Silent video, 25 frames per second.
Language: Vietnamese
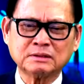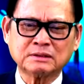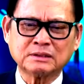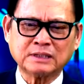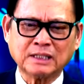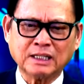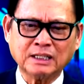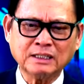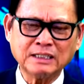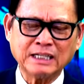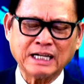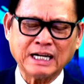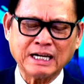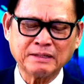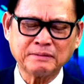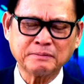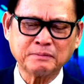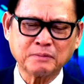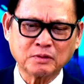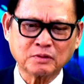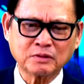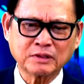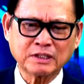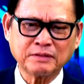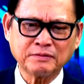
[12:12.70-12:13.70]
trở lại
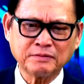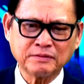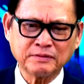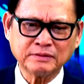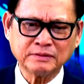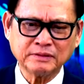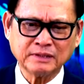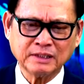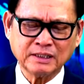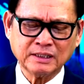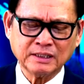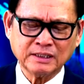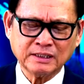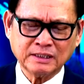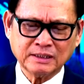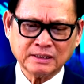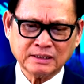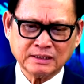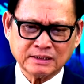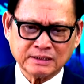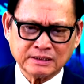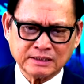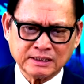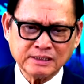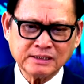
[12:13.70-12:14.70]
một cái
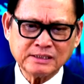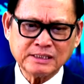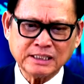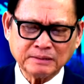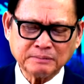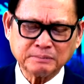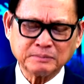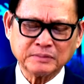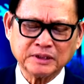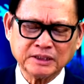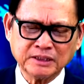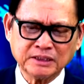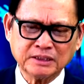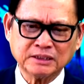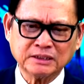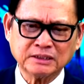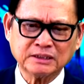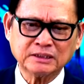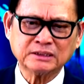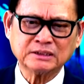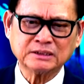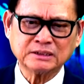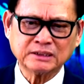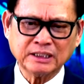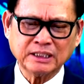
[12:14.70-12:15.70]
chính sách bình
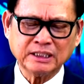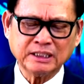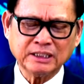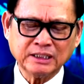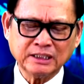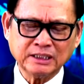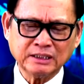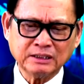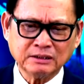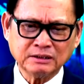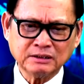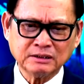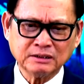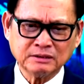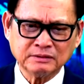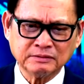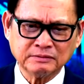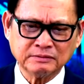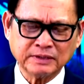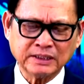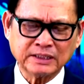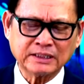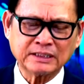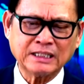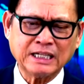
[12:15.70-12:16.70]
thường thì
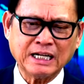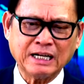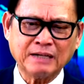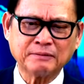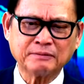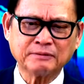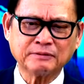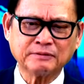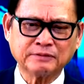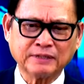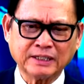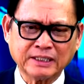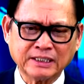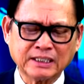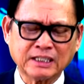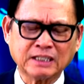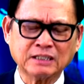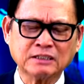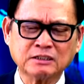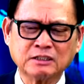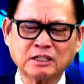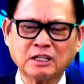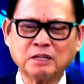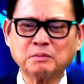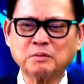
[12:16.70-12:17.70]
Việt Nam phải
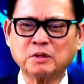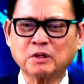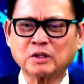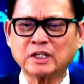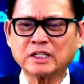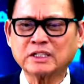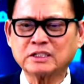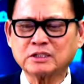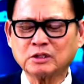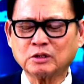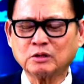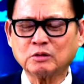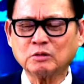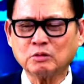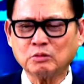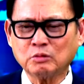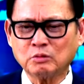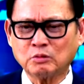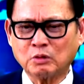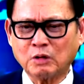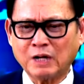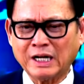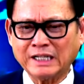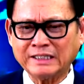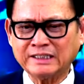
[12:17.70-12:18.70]
cần có một cái số
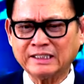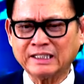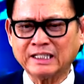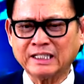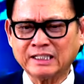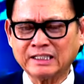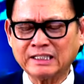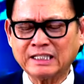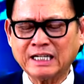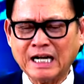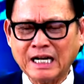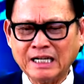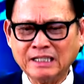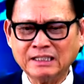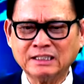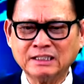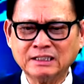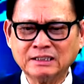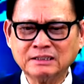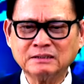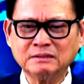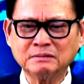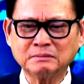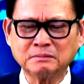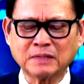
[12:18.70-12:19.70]
ngoại tệ khá
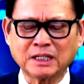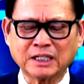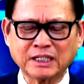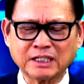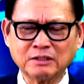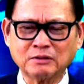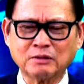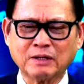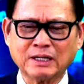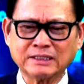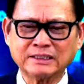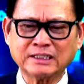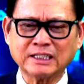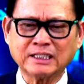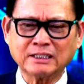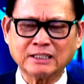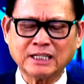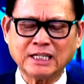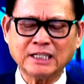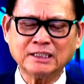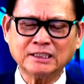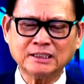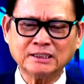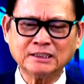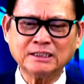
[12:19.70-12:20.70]
lớn mà cái ngoại tệ
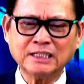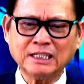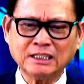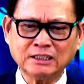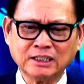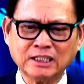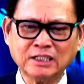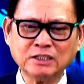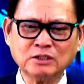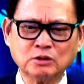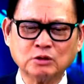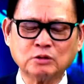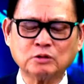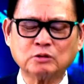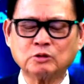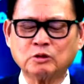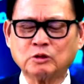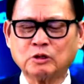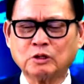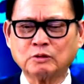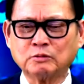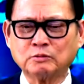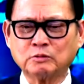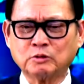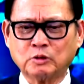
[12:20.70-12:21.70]
khá lớn cái nguồn
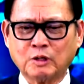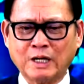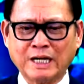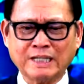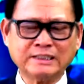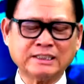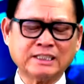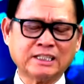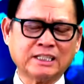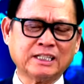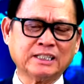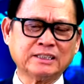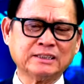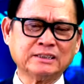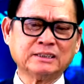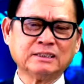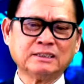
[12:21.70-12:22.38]
ngoại tệ